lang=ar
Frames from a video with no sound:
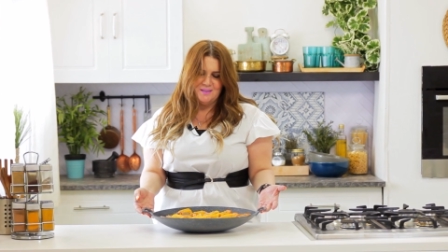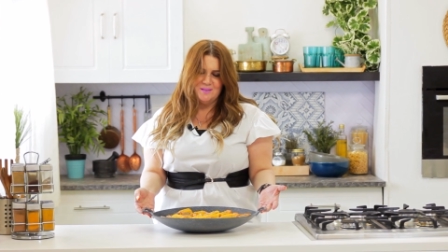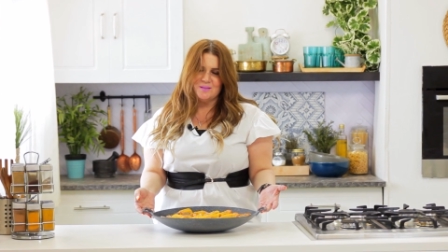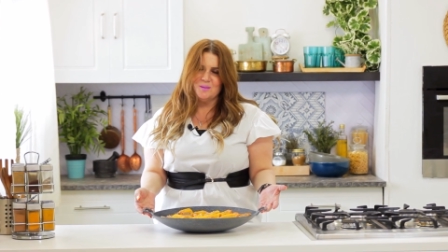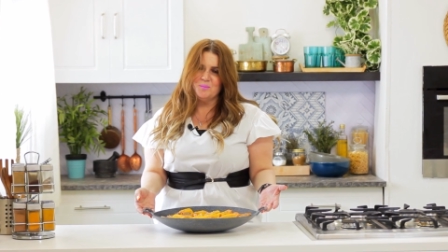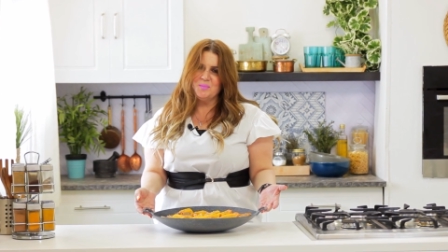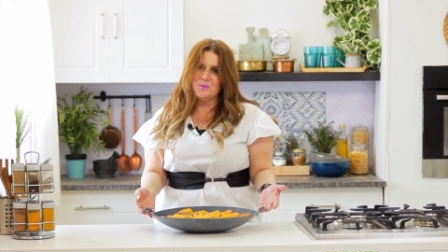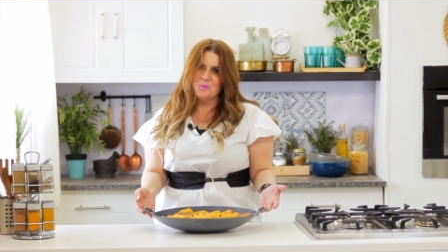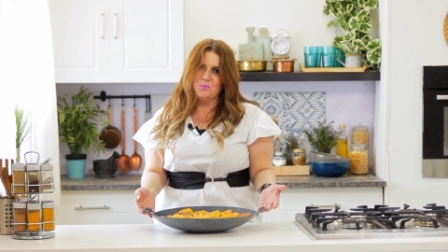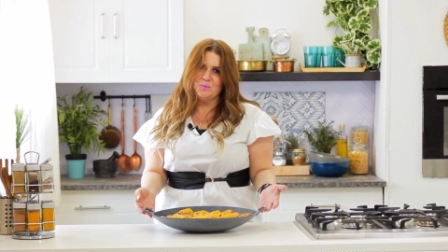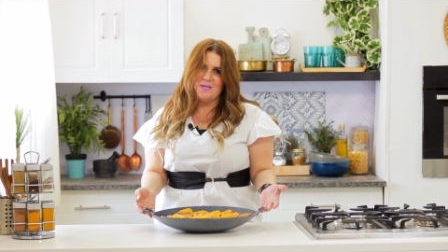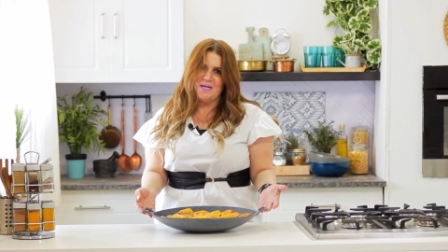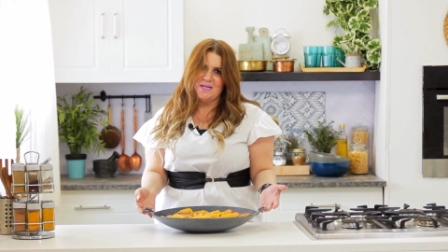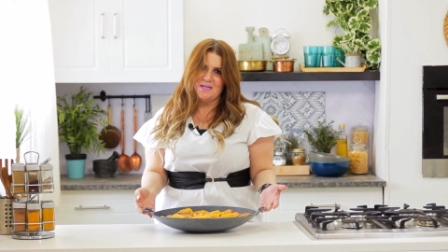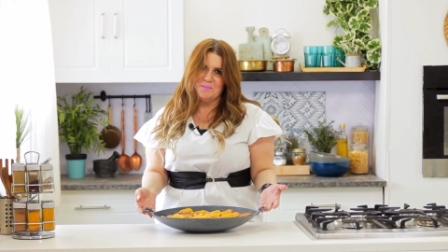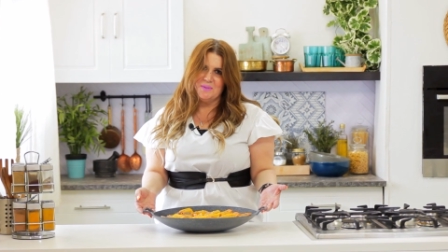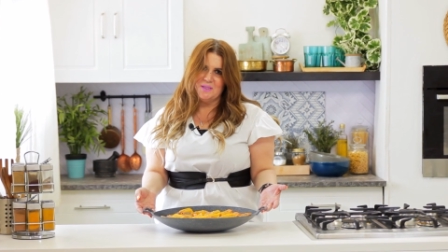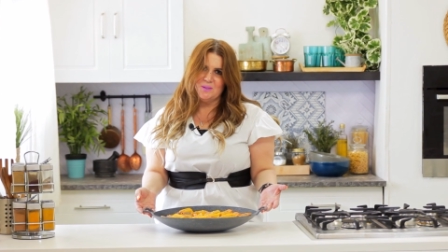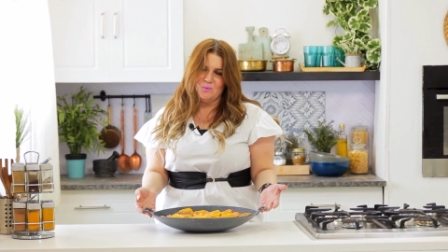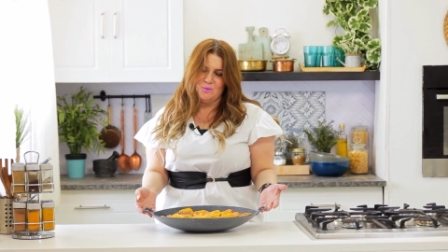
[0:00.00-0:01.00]
يا رب تكون
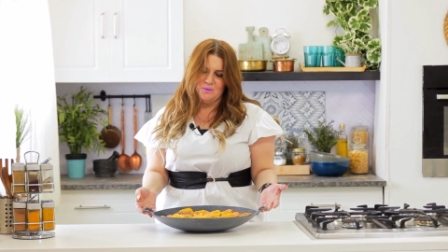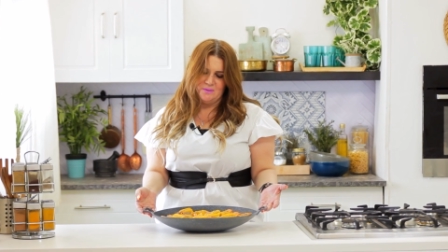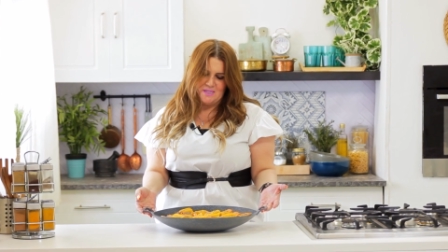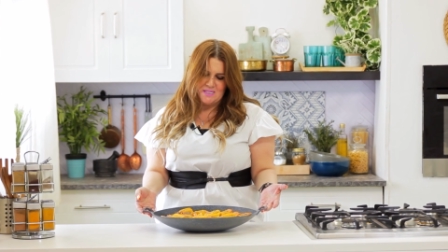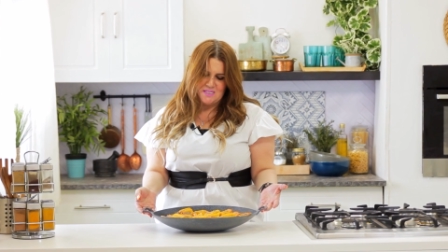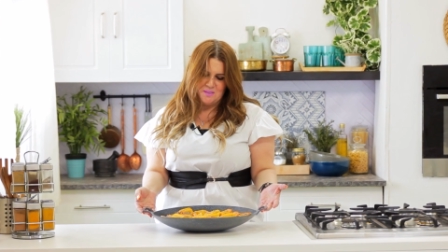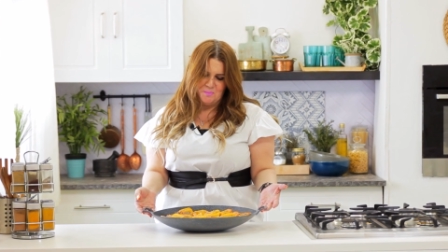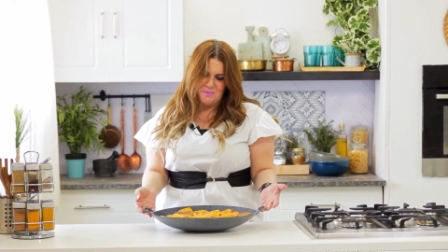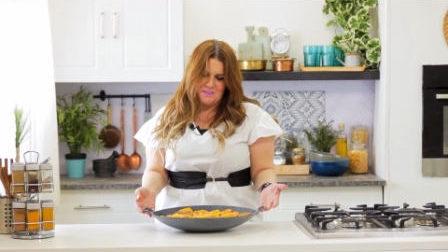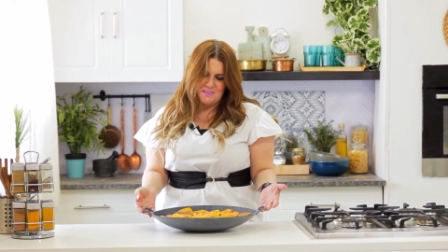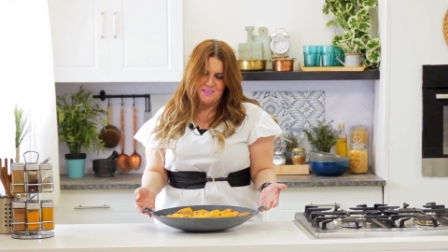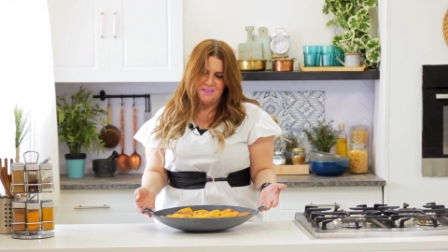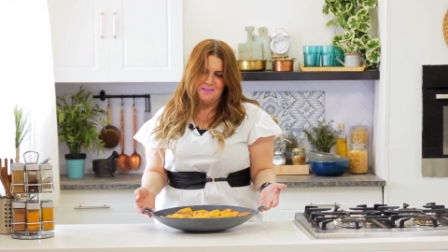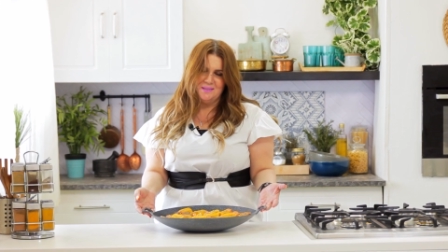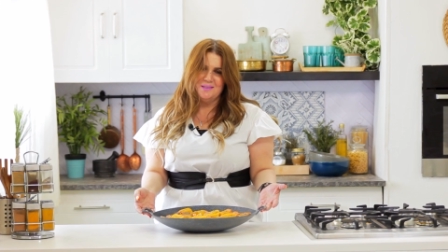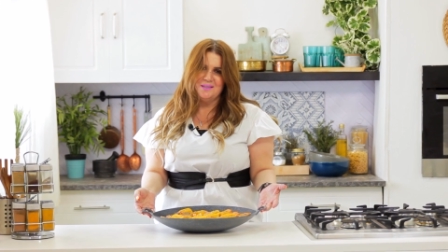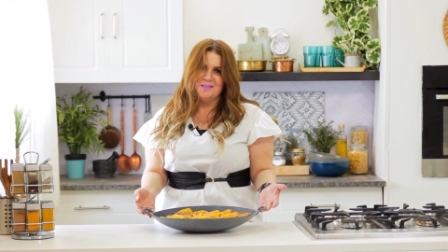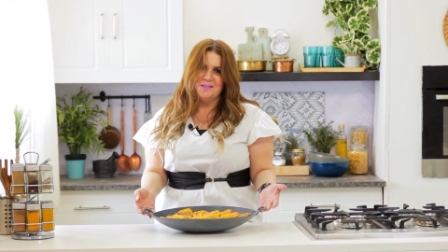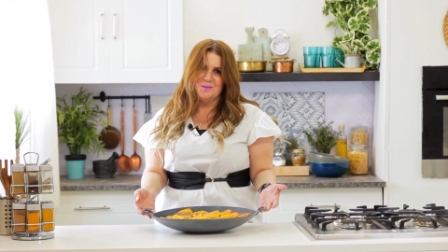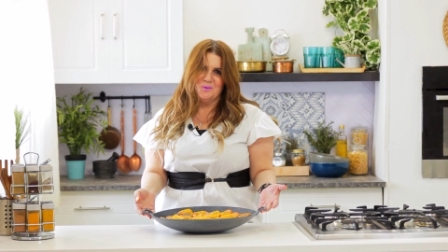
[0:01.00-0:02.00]
عجبتكم الريسيبي
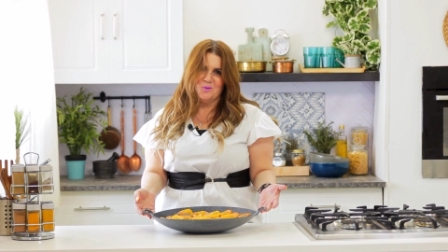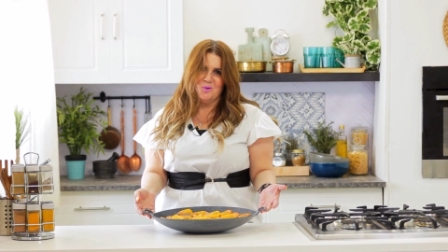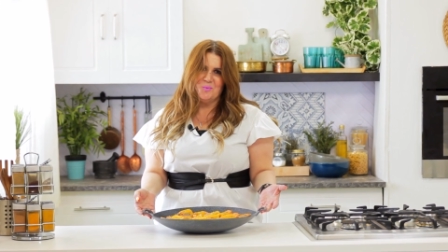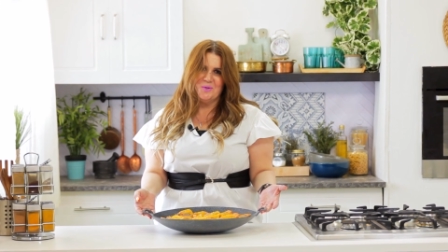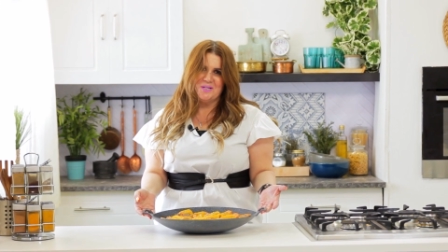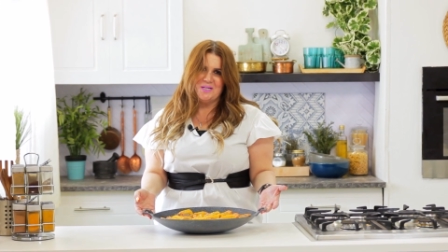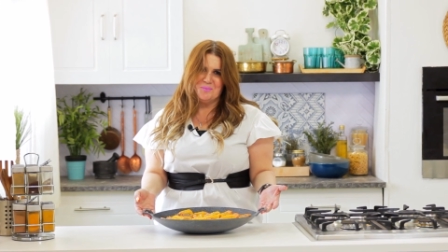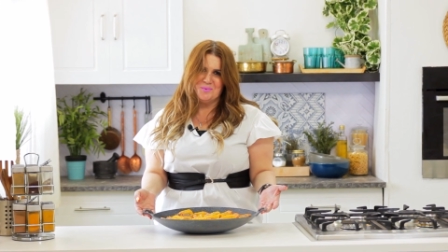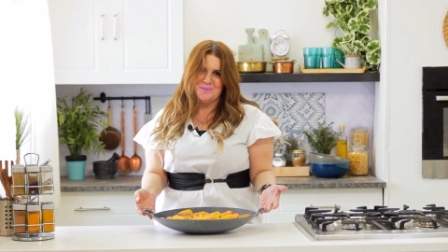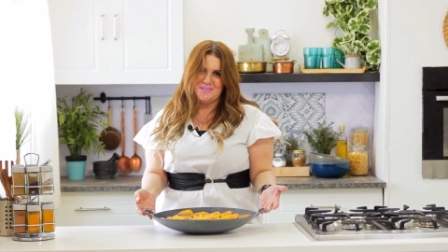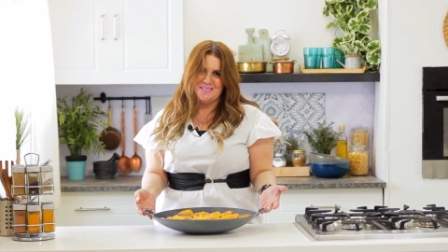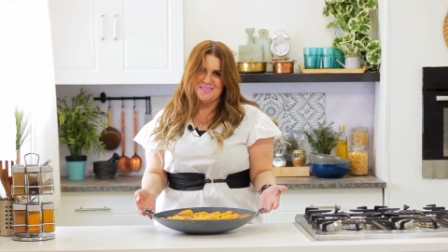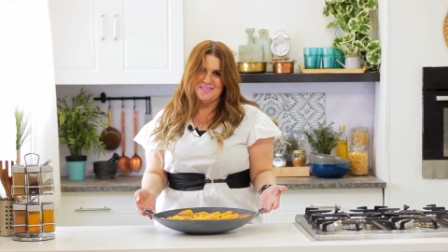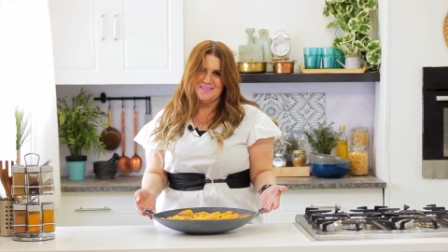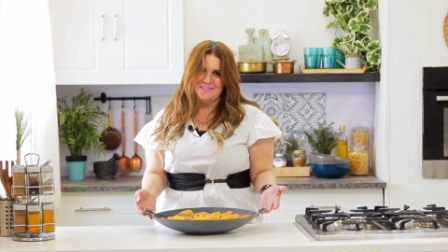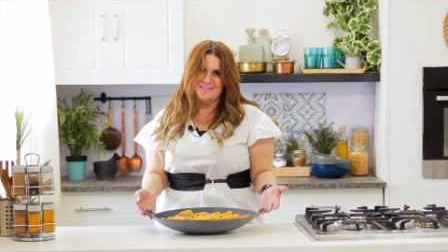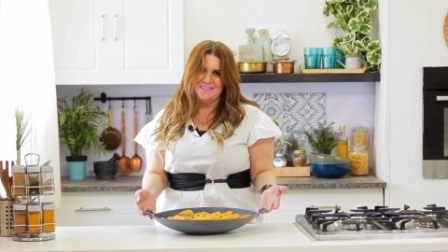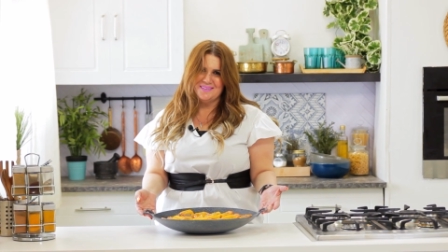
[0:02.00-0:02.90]
دي وبنا بوتيه